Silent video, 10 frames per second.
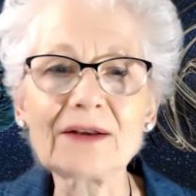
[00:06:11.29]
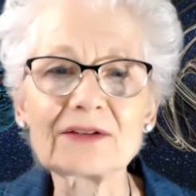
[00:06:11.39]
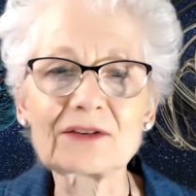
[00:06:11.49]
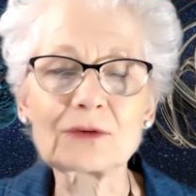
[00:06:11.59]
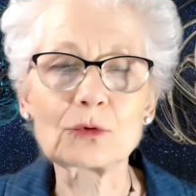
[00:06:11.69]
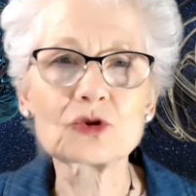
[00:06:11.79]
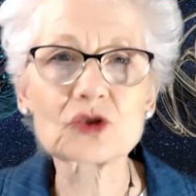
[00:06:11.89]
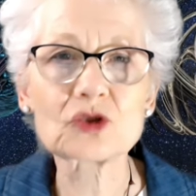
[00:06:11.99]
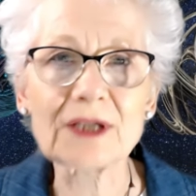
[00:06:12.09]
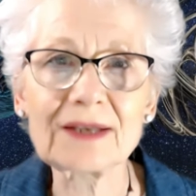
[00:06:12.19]
Angst
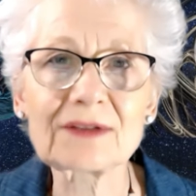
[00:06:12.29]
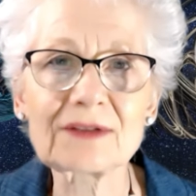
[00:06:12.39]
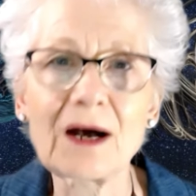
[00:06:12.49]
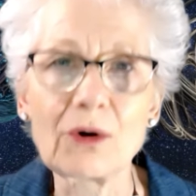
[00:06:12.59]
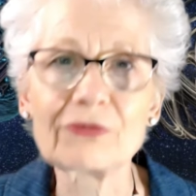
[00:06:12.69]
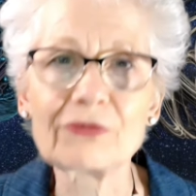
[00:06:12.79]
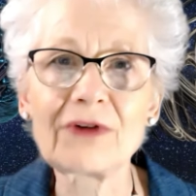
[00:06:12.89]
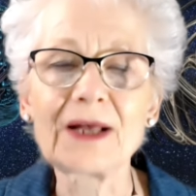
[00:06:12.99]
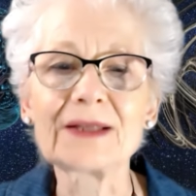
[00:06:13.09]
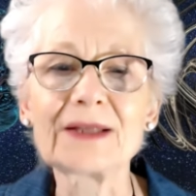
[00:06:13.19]
und Stress auf?